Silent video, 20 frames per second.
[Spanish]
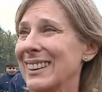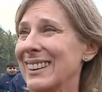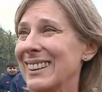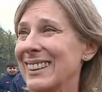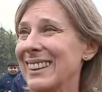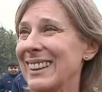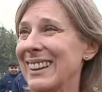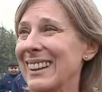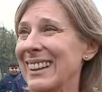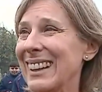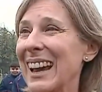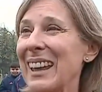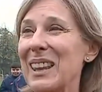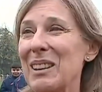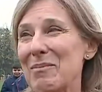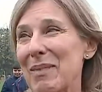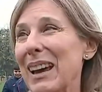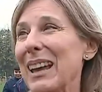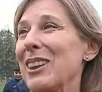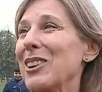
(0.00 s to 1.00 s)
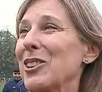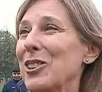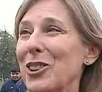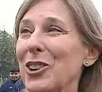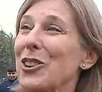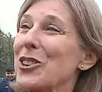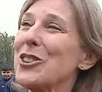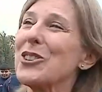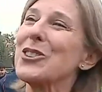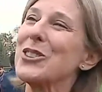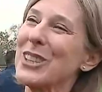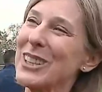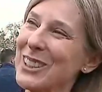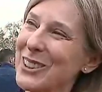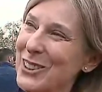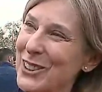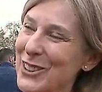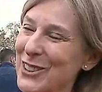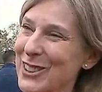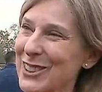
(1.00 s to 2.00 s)
eh, además de los
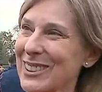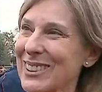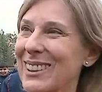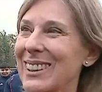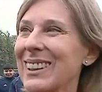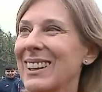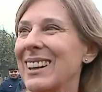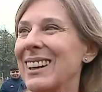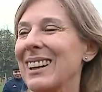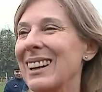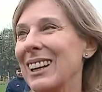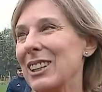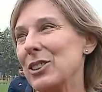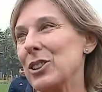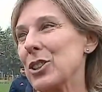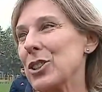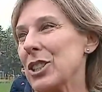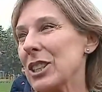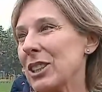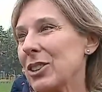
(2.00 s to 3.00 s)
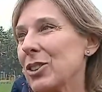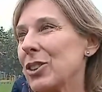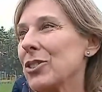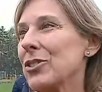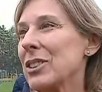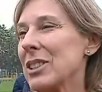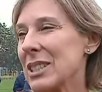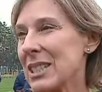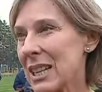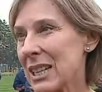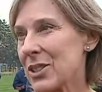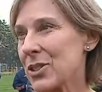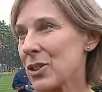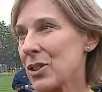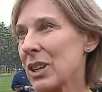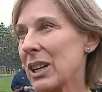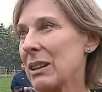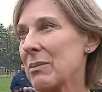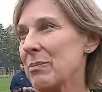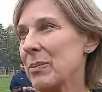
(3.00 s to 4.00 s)
conocidos. Estos chicos ya
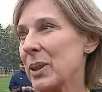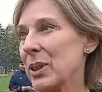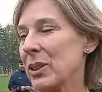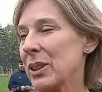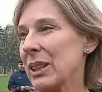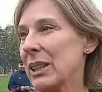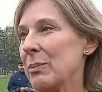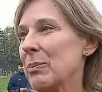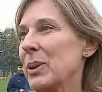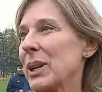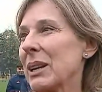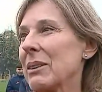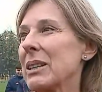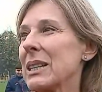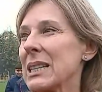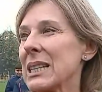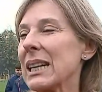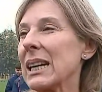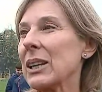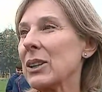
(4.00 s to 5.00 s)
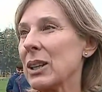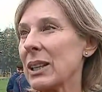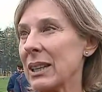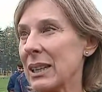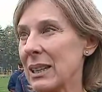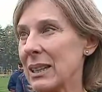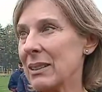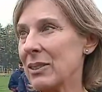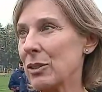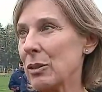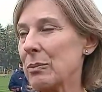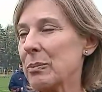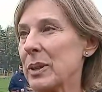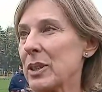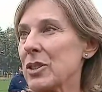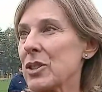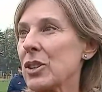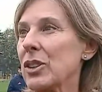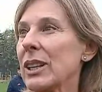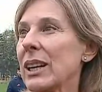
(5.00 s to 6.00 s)
son campeones por haber llegado aquí. Son
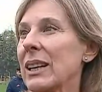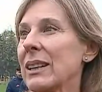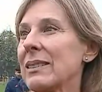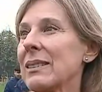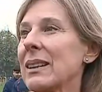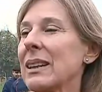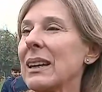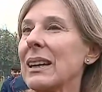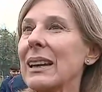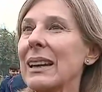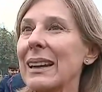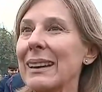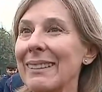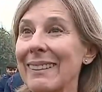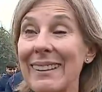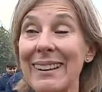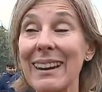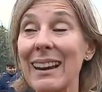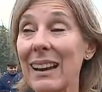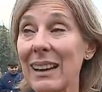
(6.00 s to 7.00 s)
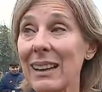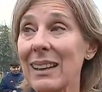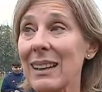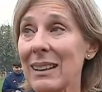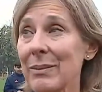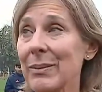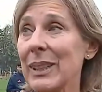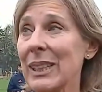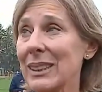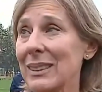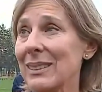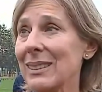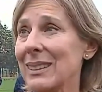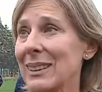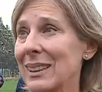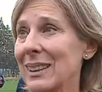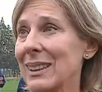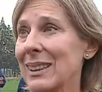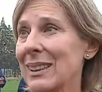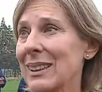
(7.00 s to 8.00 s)
personas que
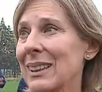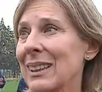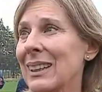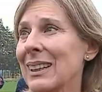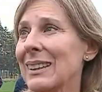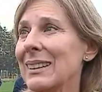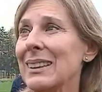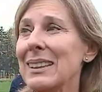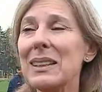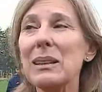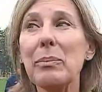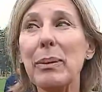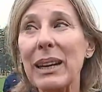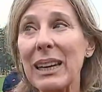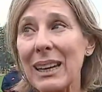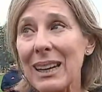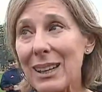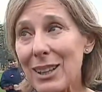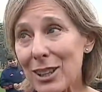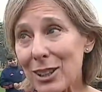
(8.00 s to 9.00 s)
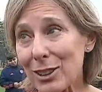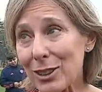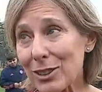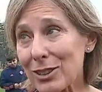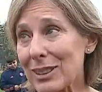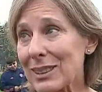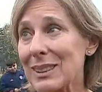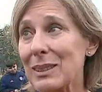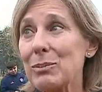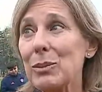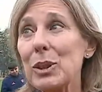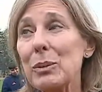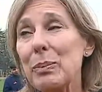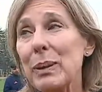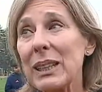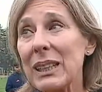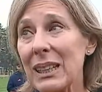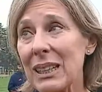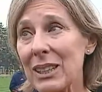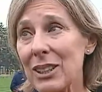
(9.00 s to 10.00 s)
diariamente, desde pequeños, desde muy
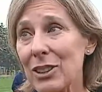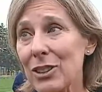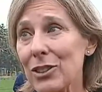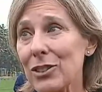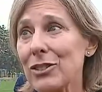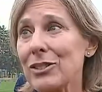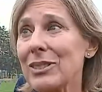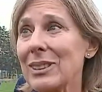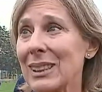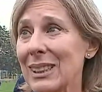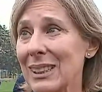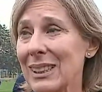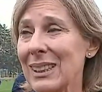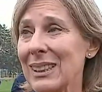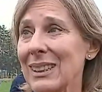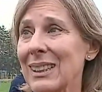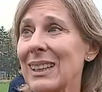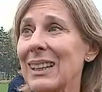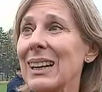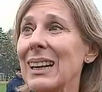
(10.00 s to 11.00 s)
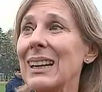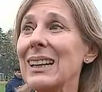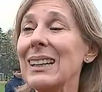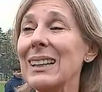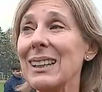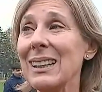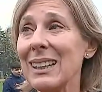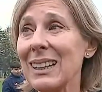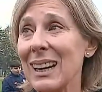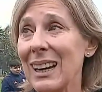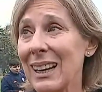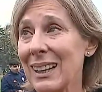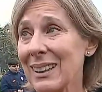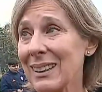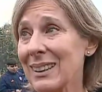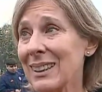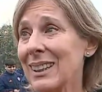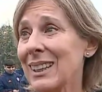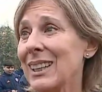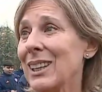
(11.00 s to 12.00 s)
pequeños, tienen que lidiar
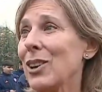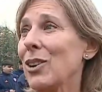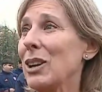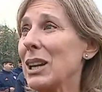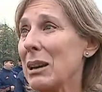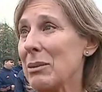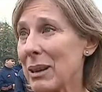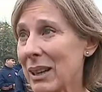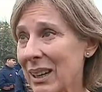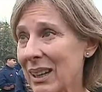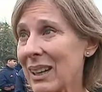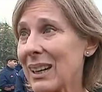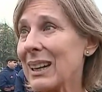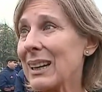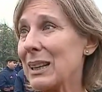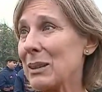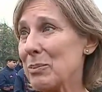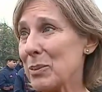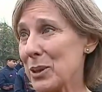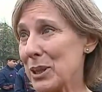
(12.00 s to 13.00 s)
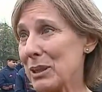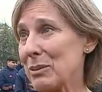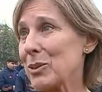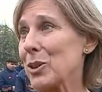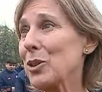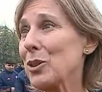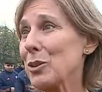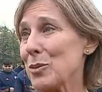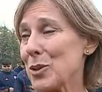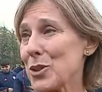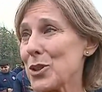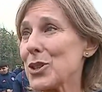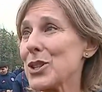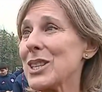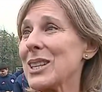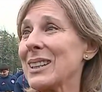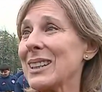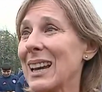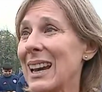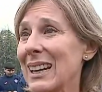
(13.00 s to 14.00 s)
con las barreras que le ponemos como
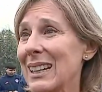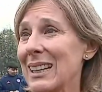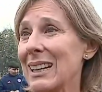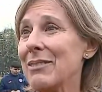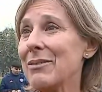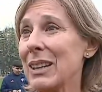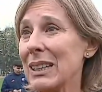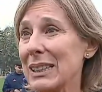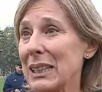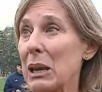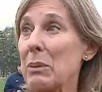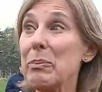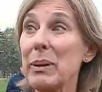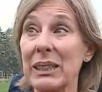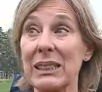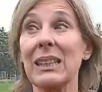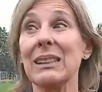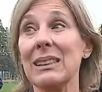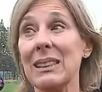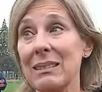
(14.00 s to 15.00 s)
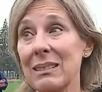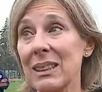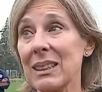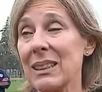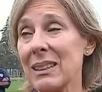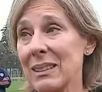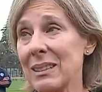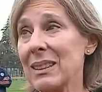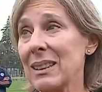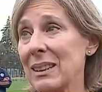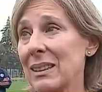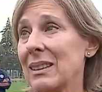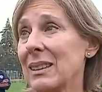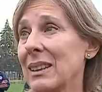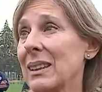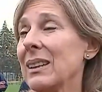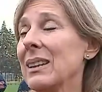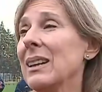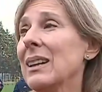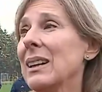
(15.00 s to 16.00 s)
sociedad y la falta de expectativas que existe